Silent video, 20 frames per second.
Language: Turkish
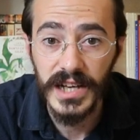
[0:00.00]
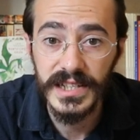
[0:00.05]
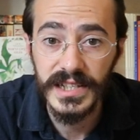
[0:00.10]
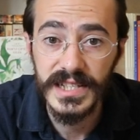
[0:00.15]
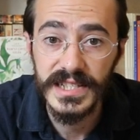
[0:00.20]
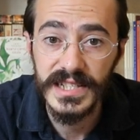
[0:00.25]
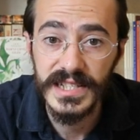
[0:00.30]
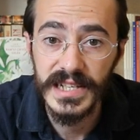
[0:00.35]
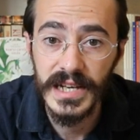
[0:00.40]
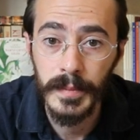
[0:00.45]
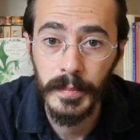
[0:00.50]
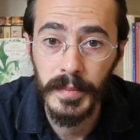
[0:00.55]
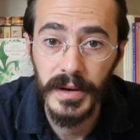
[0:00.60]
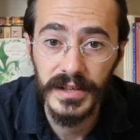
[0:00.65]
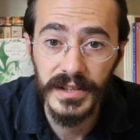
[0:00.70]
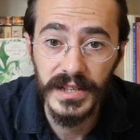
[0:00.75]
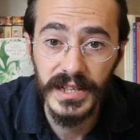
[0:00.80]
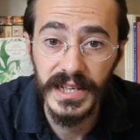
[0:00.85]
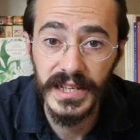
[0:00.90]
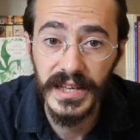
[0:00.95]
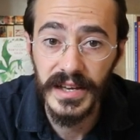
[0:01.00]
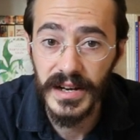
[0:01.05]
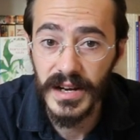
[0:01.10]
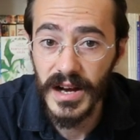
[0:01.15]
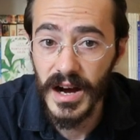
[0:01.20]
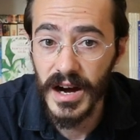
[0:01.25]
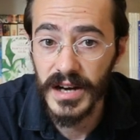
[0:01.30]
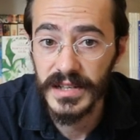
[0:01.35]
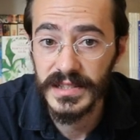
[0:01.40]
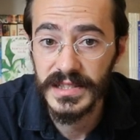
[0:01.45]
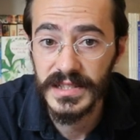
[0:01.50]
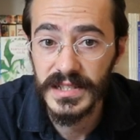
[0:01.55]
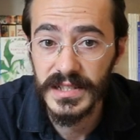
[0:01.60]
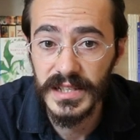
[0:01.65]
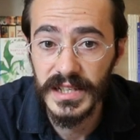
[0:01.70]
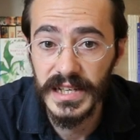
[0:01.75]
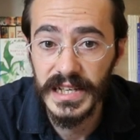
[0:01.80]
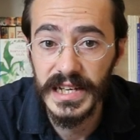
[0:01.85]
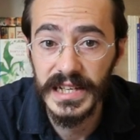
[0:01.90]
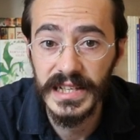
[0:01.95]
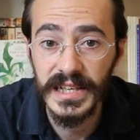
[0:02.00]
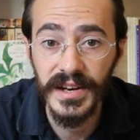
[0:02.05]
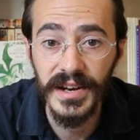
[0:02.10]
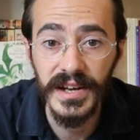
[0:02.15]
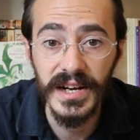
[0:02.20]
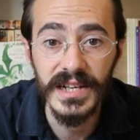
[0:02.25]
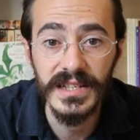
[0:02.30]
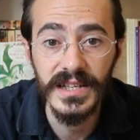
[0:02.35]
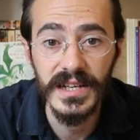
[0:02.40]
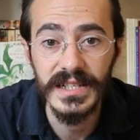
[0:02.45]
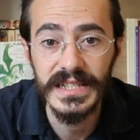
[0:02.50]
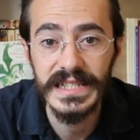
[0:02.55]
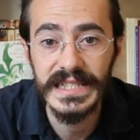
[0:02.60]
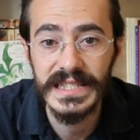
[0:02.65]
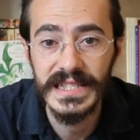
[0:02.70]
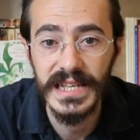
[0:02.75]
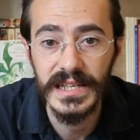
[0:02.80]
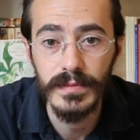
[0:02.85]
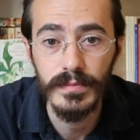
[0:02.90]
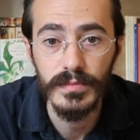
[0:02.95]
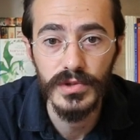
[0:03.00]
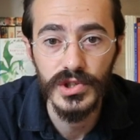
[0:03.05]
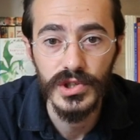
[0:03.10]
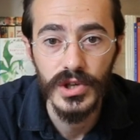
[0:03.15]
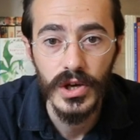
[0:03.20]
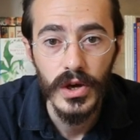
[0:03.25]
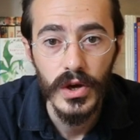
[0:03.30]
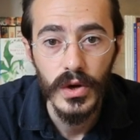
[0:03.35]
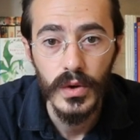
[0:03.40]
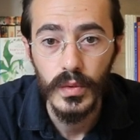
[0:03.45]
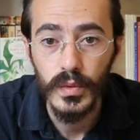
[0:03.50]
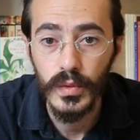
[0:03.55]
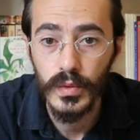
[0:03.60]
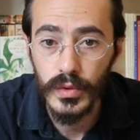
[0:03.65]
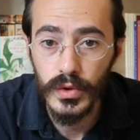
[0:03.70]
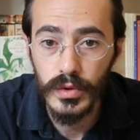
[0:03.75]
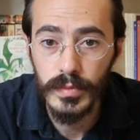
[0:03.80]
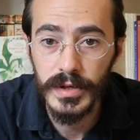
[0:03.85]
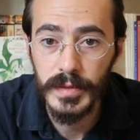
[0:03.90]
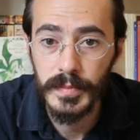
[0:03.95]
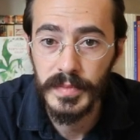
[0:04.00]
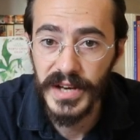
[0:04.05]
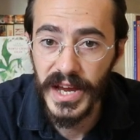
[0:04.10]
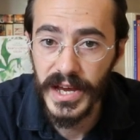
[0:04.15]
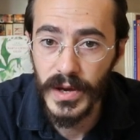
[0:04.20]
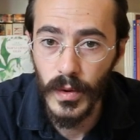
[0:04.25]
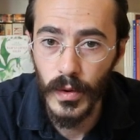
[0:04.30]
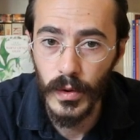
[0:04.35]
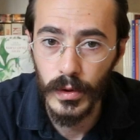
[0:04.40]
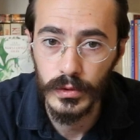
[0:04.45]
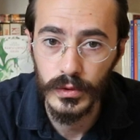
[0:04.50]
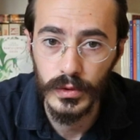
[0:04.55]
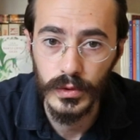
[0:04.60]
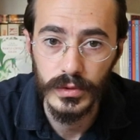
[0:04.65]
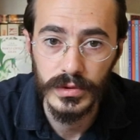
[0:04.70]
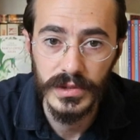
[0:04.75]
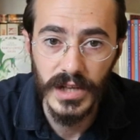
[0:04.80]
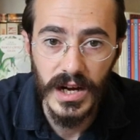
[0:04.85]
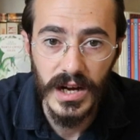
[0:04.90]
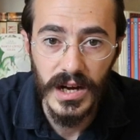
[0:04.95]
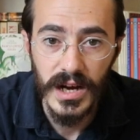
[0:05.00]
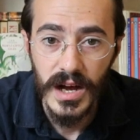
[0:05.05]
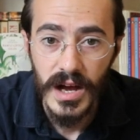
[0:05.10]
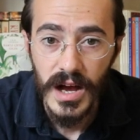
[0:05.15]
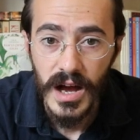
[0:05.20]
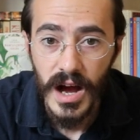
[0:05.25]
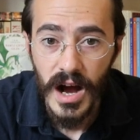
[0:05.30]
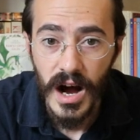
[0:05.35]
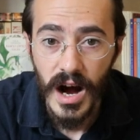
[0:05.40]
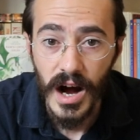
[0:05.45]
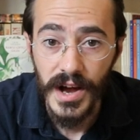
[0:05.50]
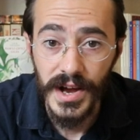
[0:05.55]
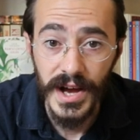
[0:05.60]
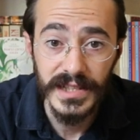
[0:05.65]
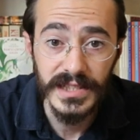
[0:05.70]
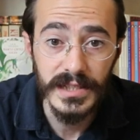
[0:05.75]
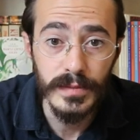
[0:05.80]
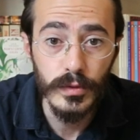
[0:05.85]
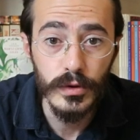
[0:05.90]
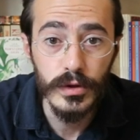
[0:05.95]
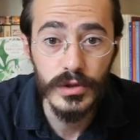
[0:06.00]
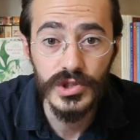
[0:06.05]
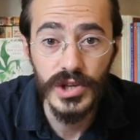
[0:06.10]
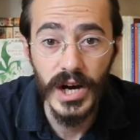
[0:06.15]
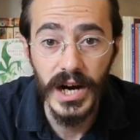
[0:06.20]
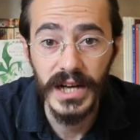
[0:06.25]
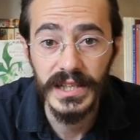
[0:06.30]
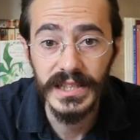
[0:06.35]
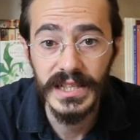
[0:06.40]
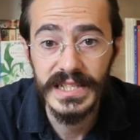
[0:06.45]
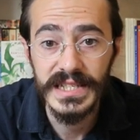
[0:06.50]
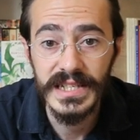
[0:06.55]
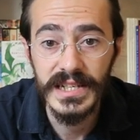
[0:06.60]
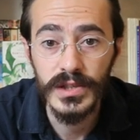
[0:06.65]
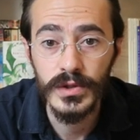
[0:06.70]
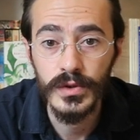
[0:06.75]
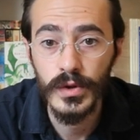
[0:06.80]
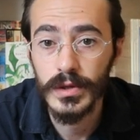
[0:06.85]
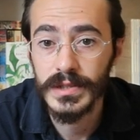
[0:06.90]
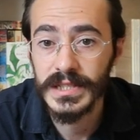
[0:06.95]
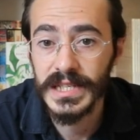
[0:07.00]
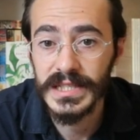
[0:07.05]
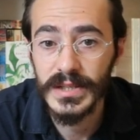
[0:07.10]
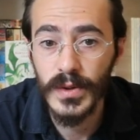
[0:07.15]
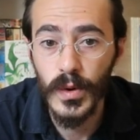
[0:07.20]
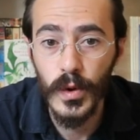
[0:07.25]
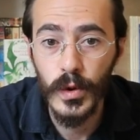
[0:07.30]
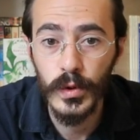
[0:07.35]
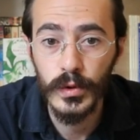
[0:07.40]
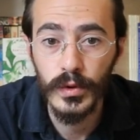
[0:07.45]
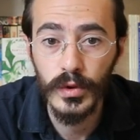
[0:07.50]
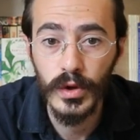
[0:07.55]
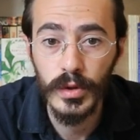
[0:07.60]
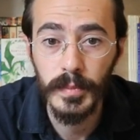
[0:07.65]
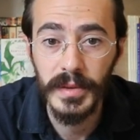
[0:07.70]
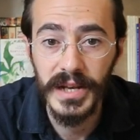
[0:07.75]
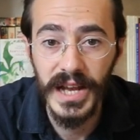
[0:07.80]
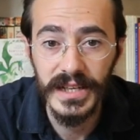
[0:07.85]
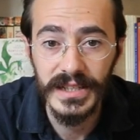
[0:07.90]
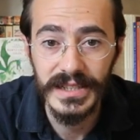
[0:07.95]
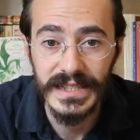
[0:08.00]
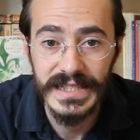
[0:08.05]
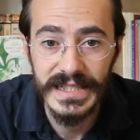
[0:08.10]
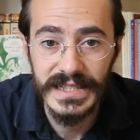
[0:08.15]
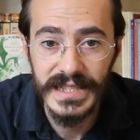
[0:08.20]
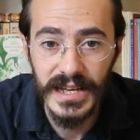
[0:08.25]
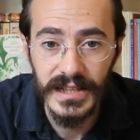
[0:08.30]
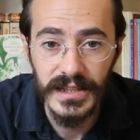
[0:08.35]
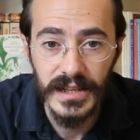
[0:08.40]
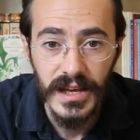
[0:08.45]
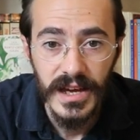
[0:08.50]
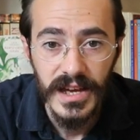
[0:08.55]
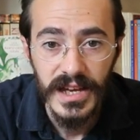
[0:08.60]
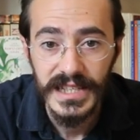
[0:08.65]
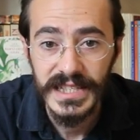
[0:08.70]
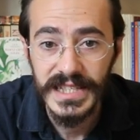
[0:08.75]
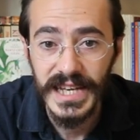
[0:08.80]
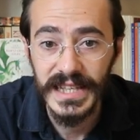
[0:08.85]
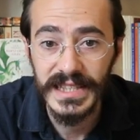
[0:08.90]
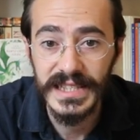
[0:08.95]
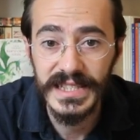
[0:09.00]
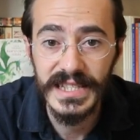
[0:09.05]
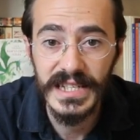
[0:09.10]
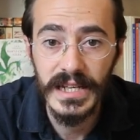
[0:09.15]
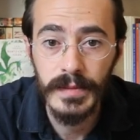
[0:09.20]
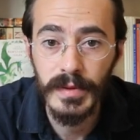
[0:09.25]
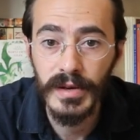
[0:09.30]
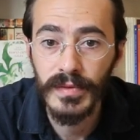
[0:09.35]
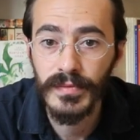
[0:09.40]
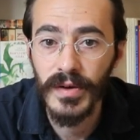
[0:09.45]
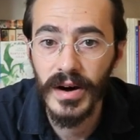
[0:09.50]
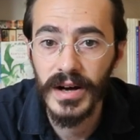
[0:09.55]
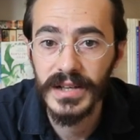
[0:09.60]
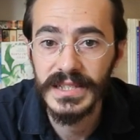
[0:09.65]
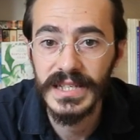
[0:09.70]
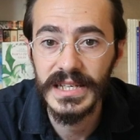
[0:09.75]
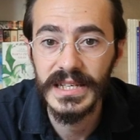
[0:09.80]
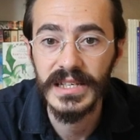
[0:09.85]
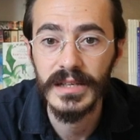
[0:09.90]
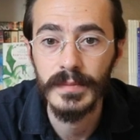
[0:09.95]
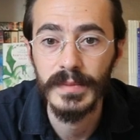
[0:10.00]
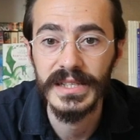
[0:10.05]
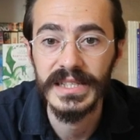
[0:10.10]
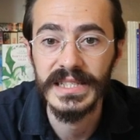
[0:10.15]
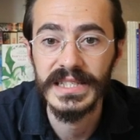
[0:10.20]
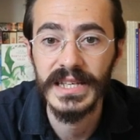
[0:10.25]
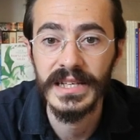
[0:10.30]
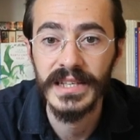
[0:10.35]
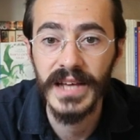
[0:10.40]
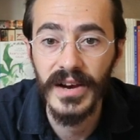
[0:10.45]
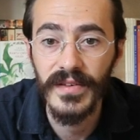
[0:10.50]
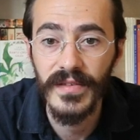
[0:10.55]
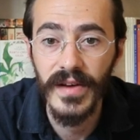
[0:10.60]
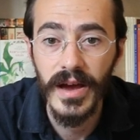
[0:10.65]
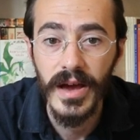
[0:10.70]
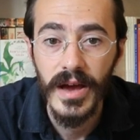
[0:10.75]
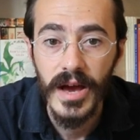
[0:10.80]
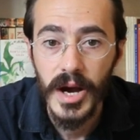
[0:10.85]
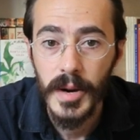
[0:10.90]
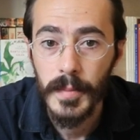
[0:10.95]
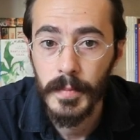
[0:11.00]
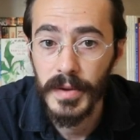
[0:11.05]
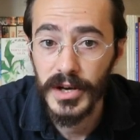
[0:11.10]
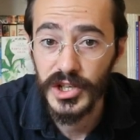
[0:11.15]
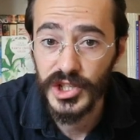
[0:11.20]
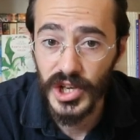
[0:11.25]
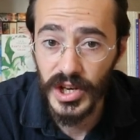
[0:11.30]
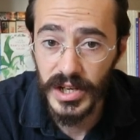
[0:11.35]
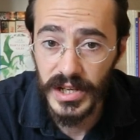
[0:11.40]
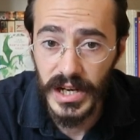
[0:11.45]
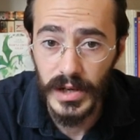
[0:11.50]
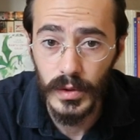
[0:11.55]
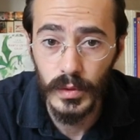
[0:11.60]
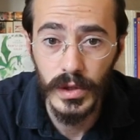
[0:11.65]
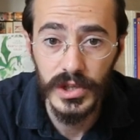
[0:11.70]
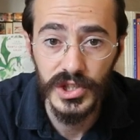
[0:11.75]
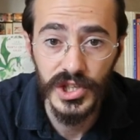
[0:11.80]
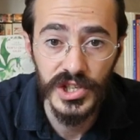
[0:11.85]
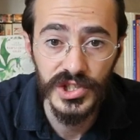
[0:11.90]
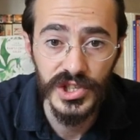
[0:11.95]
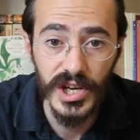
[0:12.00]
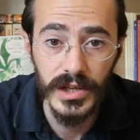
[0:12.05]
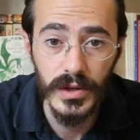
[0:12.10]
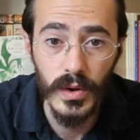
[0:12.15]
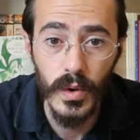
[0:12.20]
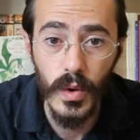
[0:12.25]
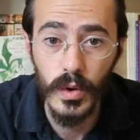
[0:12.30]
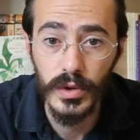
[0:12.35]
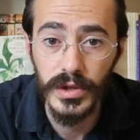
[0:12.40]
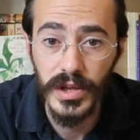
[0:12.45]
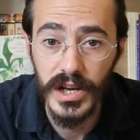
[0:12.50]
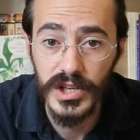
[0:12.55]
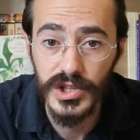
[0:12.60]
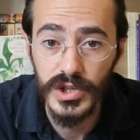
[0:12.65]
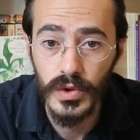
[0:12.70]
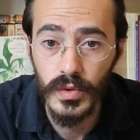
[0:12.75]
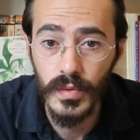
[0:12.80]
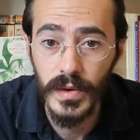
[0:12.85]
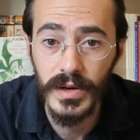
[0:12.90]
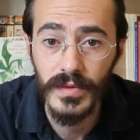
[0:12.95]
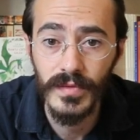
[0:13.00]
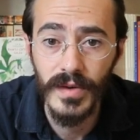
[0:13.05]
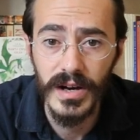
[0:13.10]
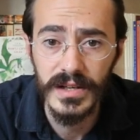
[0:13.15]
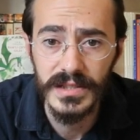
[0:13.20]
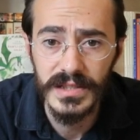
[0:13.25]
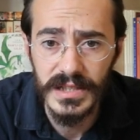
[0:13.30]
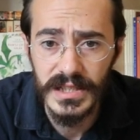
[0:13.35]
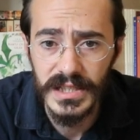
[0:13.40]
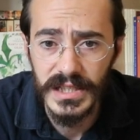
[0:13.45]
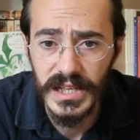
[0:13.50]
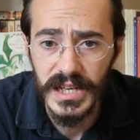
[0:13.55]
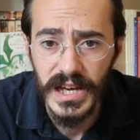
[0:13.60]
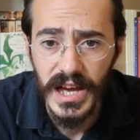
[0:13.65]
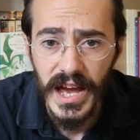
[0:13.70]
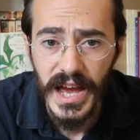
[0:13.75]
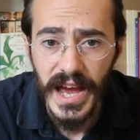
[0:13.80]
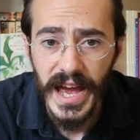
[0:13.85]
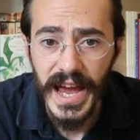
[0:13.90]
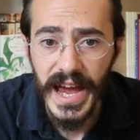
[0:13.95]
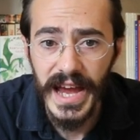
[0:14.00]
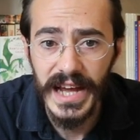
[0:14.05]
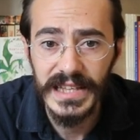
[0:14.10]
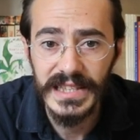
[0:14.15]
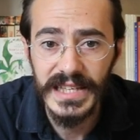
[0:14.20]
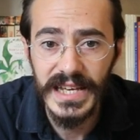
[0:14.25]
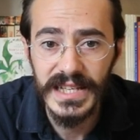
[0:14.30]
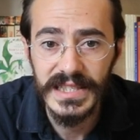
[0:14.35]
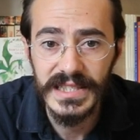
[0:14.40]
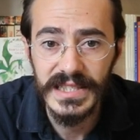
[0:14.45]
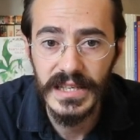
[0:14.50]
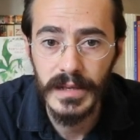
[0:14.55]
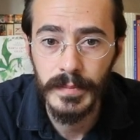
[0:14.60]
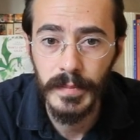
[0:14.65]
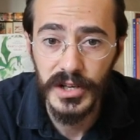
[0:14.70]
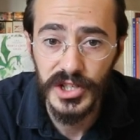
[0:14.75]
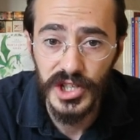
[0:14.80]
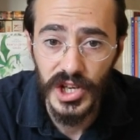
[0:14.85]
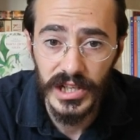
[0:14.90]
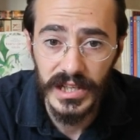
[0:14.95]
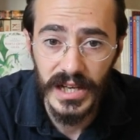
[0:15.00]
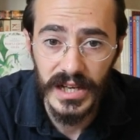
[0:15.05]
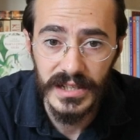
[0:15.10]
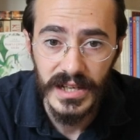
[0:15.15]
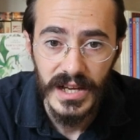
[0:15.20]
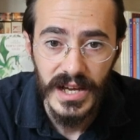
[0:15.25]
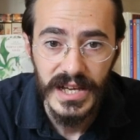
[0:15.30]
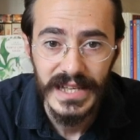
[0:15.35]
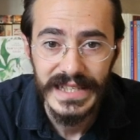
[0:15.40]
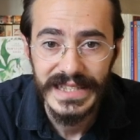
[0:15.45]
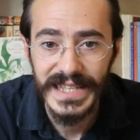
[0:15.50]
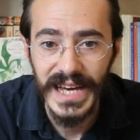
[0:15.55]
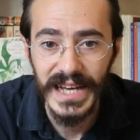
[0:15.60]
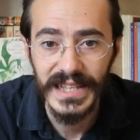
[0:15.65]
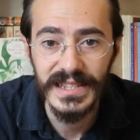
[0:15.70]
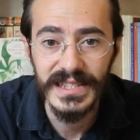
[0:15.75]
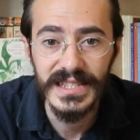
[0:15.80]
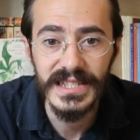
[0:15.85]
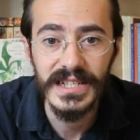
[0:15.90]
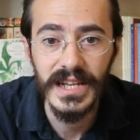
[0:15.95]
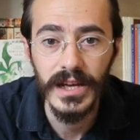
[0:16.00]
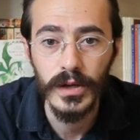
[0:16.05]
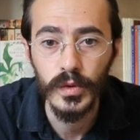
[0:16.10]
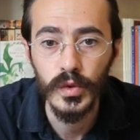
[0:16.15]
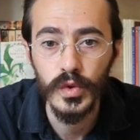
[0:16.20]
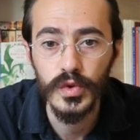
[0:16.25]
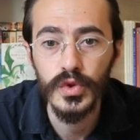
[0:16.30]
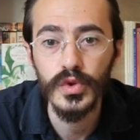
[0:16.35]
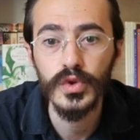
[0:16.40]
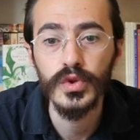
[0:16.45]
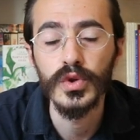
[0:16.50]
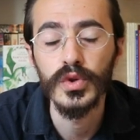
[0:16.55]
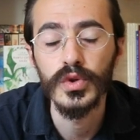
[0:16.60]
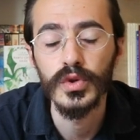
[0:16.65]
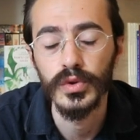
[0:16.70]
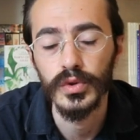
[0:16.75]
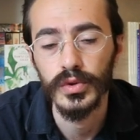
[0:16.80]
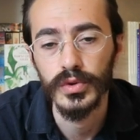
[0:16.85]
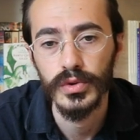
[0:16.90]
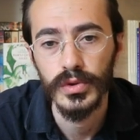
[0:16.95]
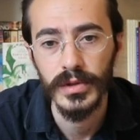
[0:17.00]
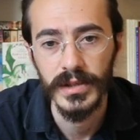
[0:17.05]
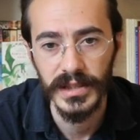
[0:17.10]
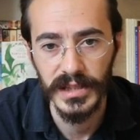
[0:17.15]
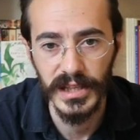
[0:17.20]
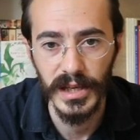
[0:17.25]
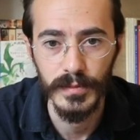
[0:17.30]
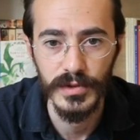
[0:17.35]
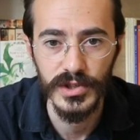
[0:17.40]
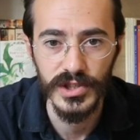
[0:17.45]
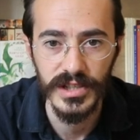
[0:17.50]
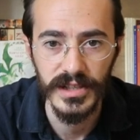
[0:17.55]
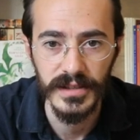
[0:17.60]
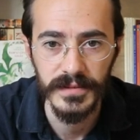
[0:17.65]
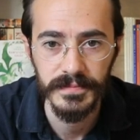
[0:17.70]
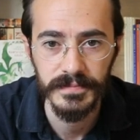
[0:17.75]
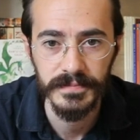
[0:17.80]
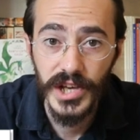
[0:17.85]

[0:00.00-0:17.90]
annesiyle bağının giderek arttığını iliklerine kadar hissetmiş, ünlü bir birey olduğunda hayatı boyunca annesinin gözdesi olduğunu bilen insan kendisini bir fatih gibi hisseder ve başarıya ulaşacağına o derece güveni vardır ki elde ettiği başarılar kendisine küçük görünür demişti.